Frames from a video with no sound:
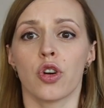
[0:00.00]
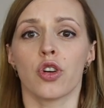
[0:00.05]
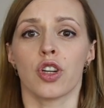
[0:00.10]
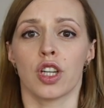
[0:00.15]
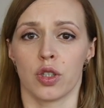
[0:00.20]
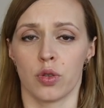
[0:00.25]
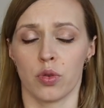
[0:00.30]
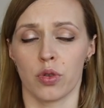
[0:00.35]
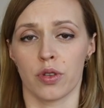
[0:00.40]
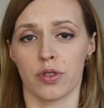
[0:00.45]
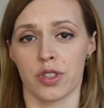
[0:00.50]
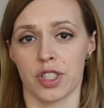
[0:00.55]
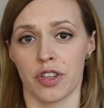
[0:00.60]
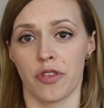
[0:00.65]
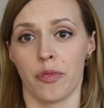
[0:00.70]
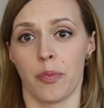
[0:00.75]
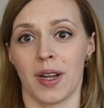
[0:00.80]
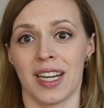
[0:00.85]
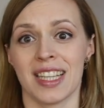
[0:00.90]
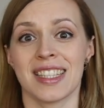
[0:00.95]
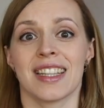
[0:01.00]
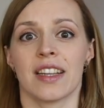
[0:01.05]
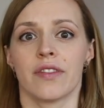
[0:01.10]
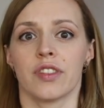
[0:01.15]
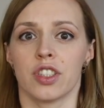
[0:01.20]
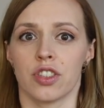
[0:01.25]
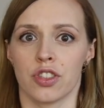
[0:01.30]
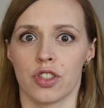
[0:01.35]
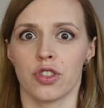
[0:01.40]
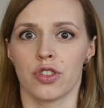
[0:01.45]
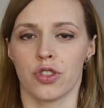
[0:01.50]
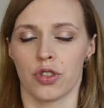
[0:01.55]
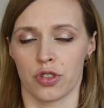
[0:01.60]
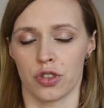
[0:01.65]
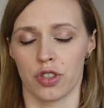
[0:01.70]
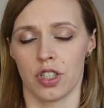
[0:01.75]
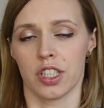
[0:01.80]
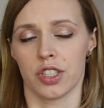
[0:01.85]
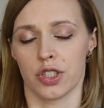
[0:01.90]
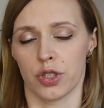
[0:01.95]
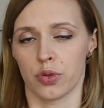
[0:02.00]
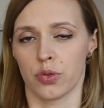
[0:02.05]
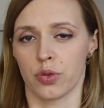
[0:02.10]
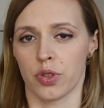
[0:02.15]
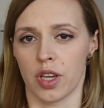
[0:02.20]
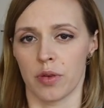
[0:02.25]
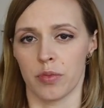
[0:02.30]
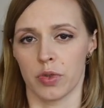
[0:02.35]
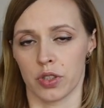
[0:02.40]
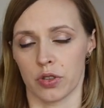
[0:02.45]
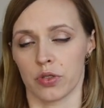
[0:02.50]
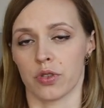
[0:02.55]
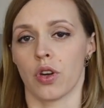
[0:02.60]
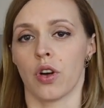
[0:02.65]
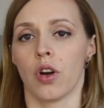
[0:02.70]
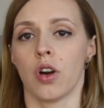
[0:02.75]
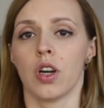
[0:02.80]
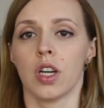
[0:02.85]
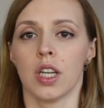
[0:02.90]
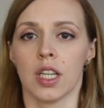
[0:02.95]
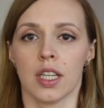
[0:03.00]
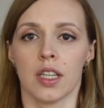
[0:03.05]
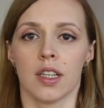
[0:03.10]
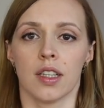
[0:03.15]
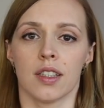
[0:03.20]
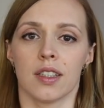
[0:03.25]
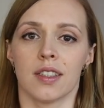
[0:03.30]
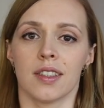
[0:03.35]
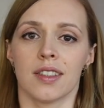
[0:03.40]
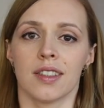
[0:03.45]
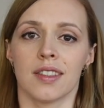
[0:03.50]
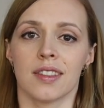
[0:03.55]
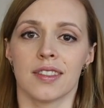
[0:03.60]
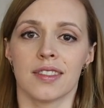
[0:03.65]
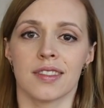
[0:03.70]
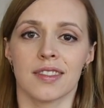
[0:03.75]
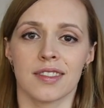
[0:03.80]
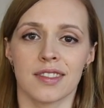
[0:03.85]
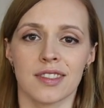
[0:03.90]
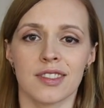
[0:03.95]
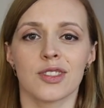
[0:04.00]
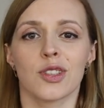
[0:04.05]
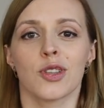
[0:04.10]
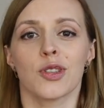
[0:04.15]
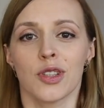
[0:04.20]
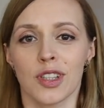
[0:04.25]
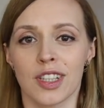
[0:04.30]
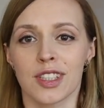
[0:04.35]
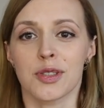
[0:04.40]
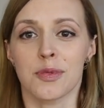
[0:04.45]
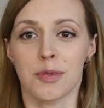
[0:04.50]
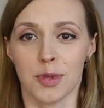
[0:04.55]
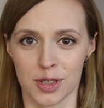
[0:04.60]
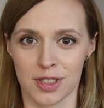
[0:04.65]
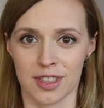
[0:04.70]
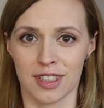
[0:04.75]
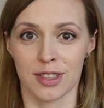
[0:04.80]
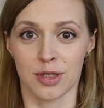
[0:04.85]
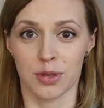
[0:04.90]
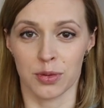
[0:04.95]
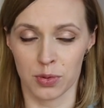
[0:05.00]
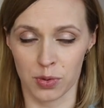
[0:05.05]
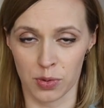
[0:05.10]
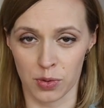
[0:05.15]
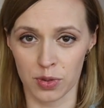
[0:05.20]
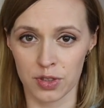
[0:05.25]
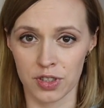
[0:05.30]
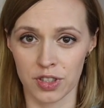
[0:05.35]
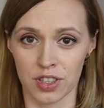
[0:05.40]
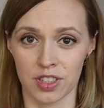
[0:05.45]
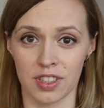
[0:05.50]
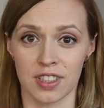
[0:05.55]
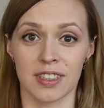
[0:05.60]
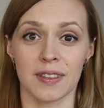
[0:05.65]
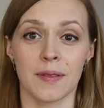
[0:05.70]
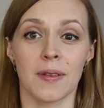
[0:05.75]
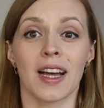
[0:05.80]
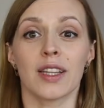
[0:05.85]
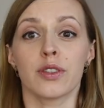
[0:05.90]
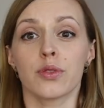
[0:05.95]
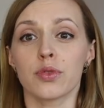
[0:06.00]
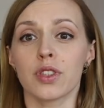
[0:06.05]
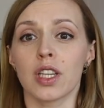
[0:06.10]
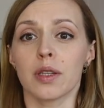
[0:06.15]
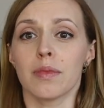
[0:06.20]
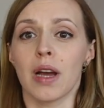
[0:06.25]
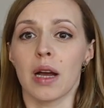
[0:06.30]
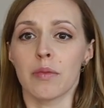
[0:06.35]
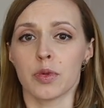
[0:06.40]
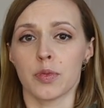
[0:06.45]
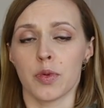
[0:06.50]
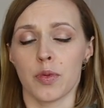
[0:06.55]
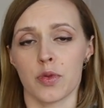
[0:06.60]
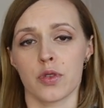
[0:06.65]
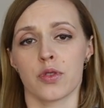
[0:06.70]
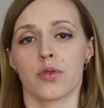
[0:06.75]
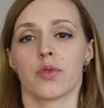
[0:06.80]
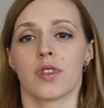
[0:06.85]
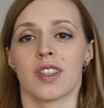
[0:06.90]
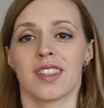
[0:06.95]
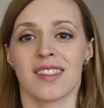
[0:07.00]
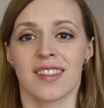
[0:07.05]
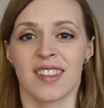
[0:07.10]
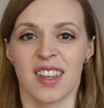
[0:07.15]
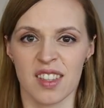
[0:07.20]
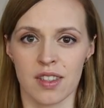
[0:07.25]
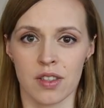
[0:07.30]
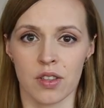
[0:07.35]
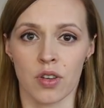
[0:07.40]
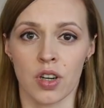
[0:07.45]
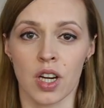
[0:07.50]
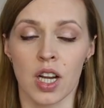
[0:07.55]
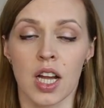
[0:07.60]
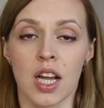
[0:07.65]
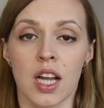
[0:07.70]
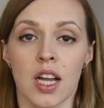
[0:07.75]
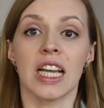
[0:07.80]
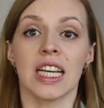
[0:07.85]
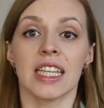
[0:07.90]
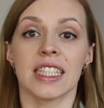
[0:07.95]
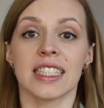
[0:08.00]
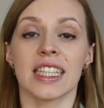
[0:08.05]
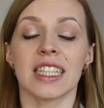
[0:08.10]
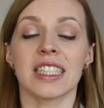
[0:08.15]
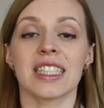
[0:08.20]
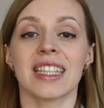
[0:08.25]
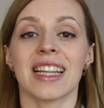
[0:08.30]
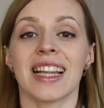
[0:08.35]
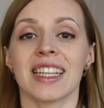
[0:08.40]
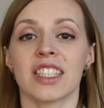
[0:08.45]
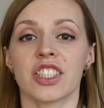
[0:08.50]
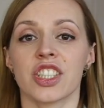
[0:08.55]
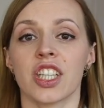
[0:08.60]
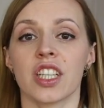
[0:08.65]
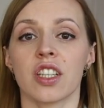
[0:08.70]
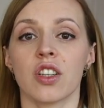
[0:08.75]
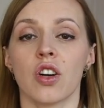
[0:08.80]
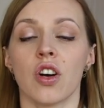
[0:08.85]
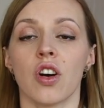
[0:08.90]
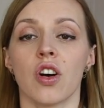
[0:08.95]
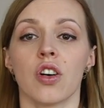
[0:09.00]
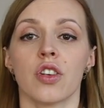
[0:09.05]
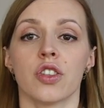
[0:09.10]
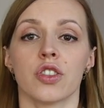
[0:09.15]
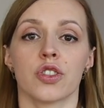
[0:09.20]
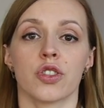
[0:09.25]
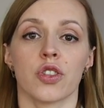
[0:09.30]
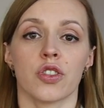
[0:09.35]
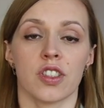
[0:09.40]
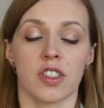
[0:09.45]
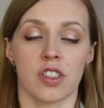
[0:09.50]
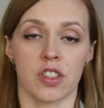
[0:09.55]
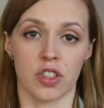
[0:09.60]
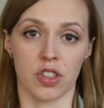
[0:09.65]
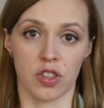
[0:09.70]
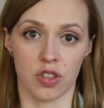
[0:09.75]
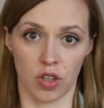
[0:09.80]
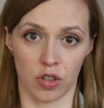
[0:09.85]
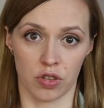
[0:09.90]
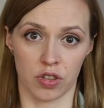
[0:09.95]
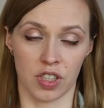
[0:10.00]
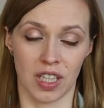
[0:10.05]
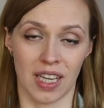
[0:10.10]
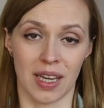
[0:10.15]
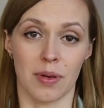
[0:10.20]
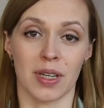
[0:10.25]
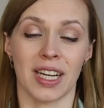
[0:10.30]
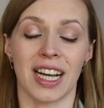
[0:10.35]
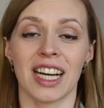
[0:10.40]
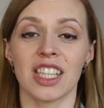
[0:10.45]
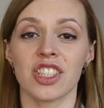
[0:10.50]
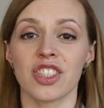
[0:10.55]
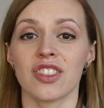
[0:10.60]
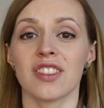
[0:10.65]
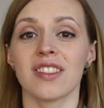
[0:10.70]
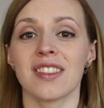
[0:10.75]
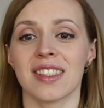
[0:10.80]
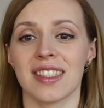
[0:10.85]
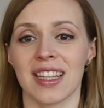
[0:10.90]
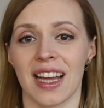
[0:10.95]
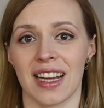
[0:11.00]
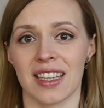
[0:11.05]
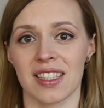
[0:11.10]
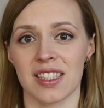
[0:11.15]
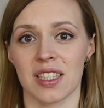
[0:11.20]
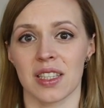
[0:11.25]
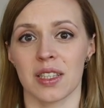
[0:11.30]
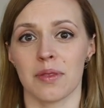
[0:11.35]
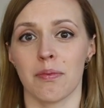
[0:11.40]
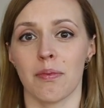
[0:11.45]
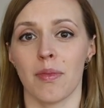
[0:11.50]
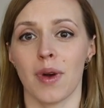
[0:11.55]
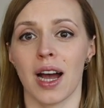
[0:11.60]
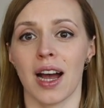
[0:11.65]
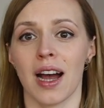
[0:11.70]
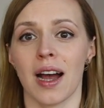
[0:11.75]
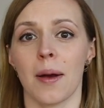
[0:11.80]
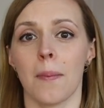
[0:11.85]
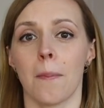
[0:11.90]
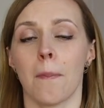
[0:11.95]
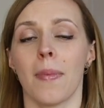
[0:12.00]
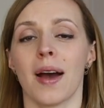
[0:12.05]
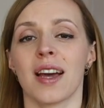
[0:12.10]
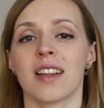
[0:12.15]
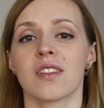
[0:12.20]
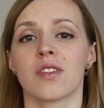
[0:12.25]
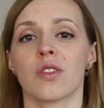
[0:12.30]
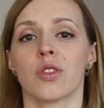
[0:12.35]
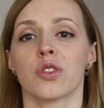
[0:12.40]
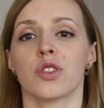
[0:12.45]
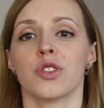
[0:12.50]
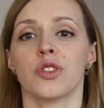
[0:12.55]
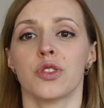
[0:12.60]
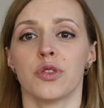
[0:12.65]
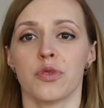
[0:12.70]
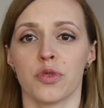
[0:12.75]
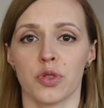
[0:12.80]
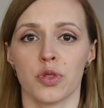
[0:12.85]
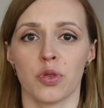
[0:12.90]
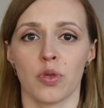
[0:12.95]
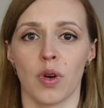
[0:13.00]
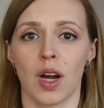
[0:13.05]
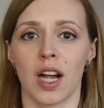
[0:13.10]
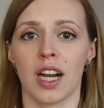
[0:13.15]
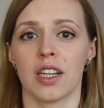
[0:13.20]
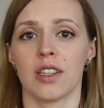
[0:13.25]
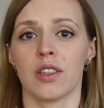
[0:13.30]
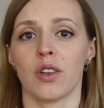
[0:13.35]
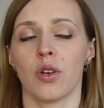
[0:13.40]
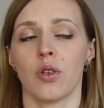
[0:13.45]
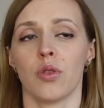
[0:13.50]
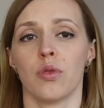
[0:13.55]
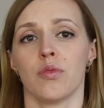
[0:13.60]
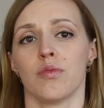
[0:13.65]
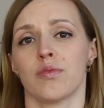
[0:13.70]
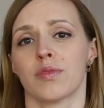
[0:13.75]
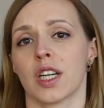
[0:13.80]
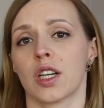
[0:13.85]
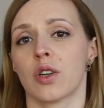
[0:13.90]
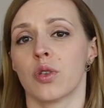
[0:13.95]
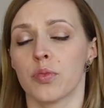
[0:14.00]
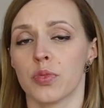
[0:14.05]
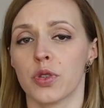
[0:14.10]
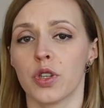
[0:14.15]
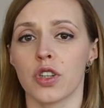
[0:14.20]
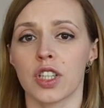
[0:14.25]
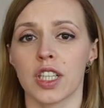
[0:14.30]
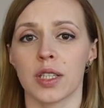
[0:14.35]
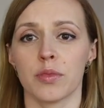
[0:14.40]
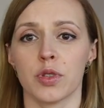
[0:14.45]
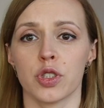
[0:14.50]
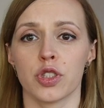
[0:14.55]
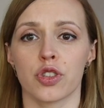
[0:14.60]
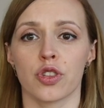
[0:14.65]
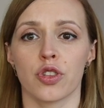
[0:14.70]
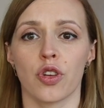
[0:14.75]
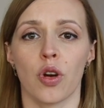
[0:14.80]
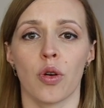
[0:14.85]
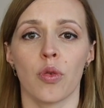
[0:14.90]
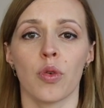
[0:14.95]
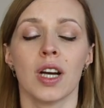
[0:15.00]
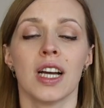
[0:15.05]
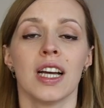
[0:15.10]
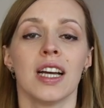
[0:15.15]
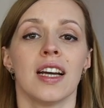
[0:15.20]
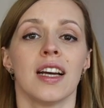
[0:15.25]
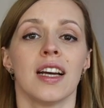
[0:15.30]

ciągle kując się w palec, nawet jeżeli ciągle się kujemy, no to Y, no ileż można się kłuć, y, a tutaj mamy po prostu ten sensor. I teraz dlaczego to jest istotne? Każdy z nas ma bardzo indywidualną, taką biochemiczną